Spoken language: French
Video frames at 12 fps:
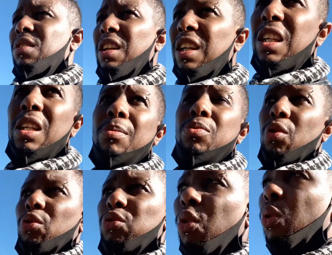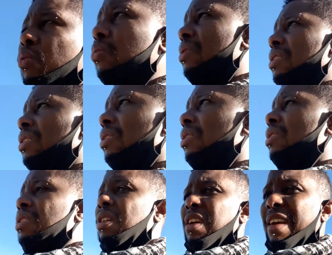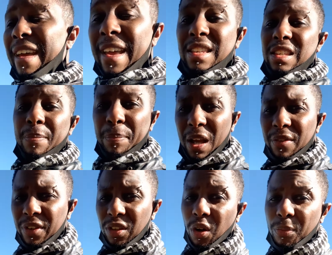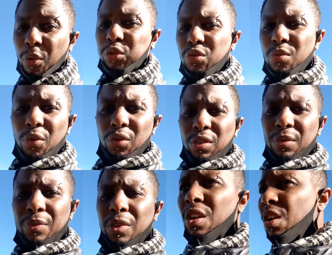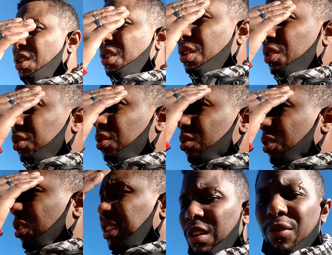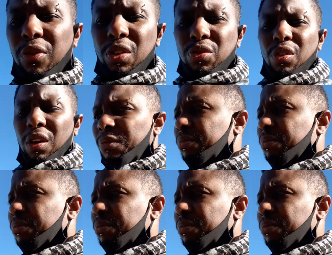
l'équilibre sur deux roues et c'est pas évident pour tout le monde. Quand tu as, une, voiture,